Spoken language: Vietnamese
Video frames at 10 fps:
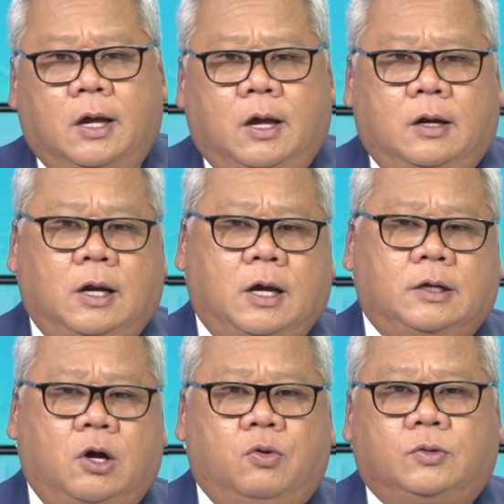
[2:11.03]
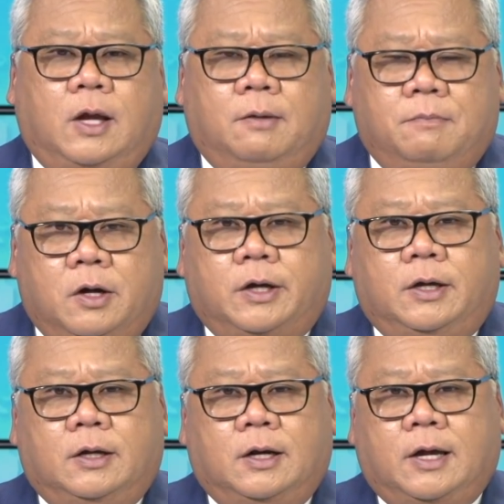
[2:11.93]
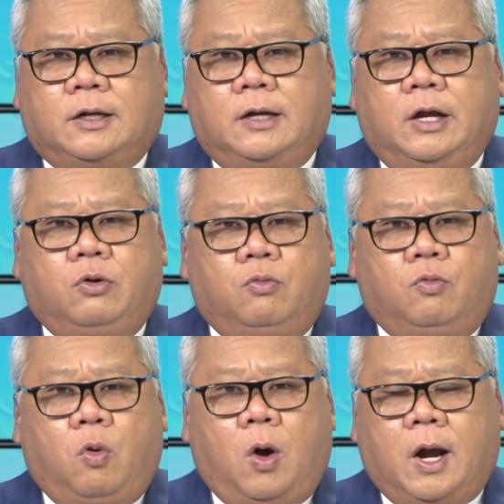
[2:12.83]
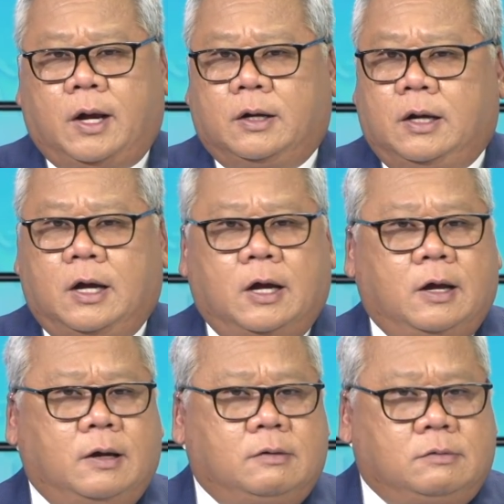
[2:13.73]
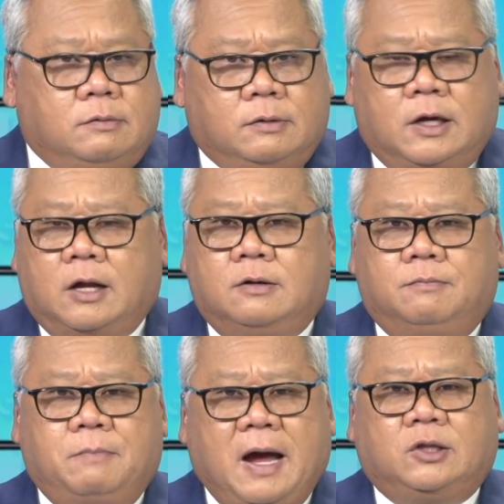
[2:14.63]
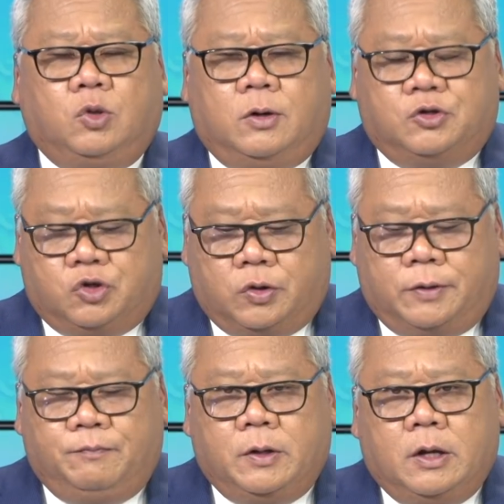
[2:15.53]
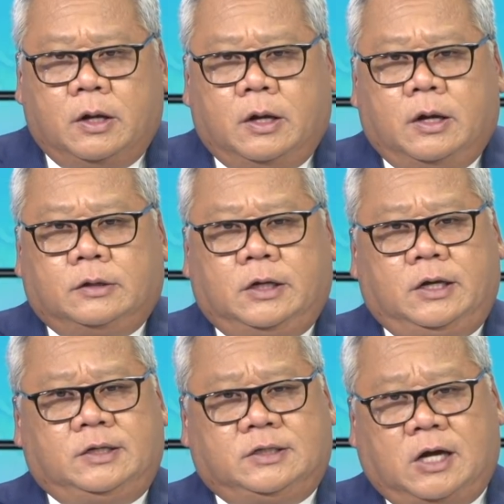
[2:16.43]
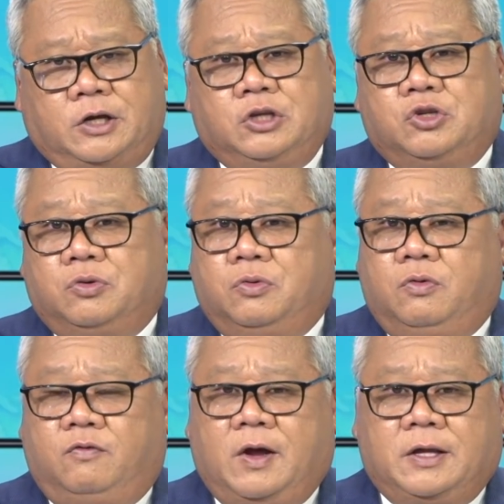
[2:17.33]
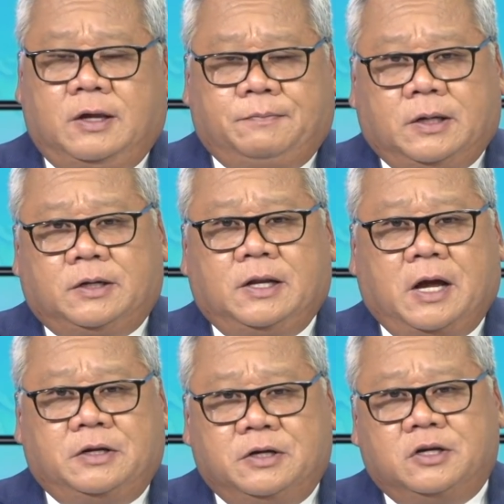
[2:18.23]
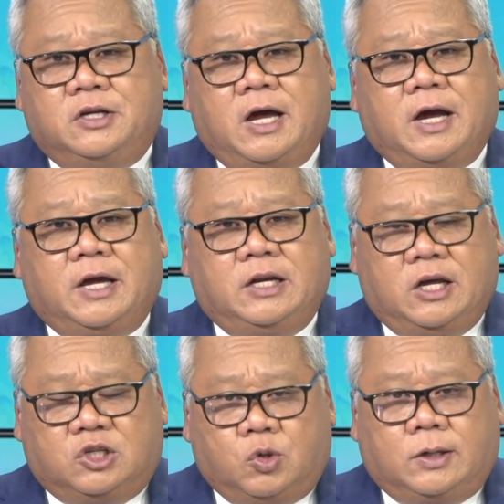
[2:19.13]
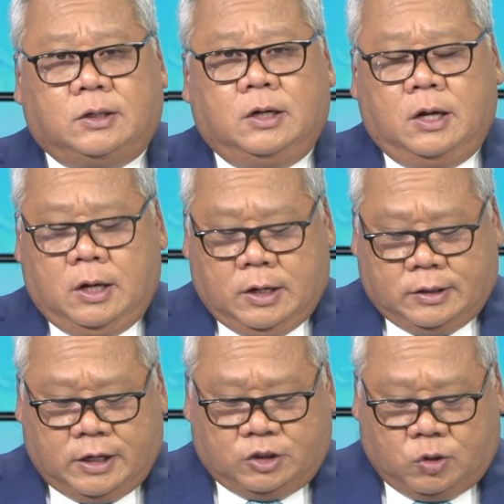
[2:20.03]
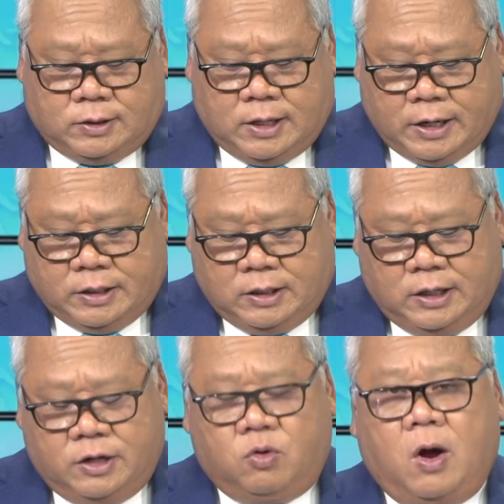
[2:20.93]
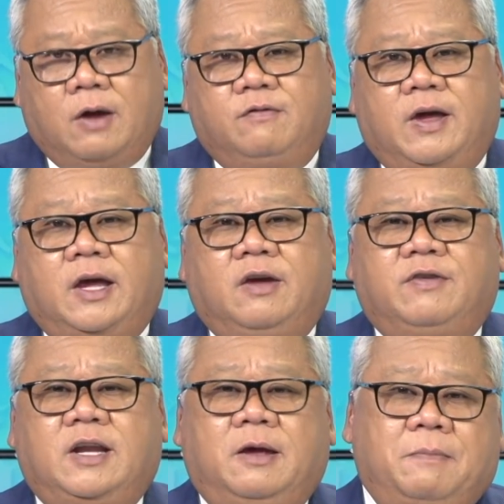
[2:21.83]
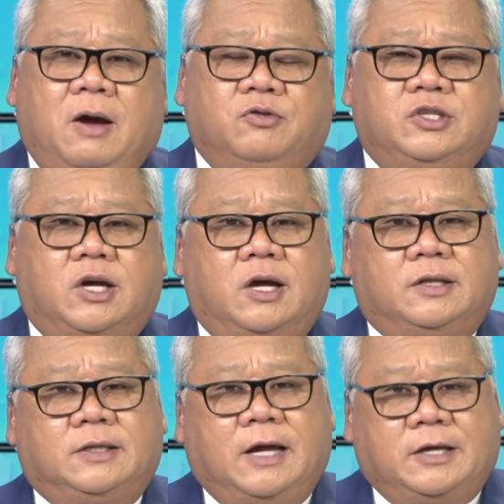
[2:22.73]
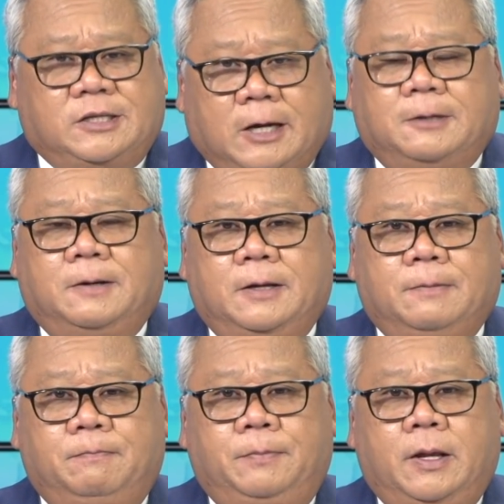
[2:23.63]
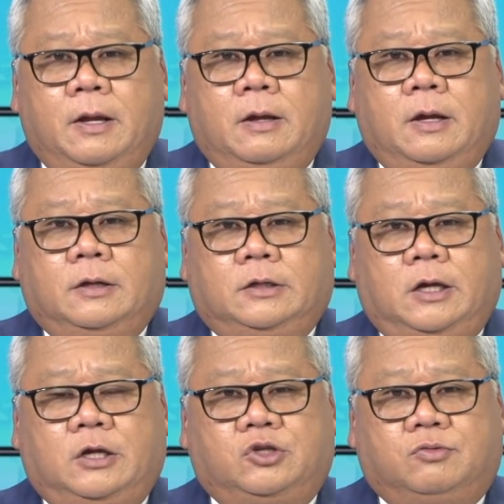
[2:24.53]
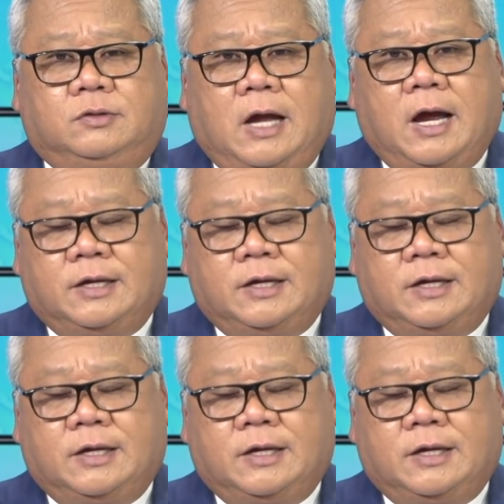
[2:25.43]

là đầu tháng mười, là cách đây cũng khoảng à, gần ba tuần rồi, thì Sở Y trú và Nhập tịch đã đưa ra cái đề xuất. Đề xuất này nó liên quan về cái vấn đề bảo trợ tài chính. Thì chúng ta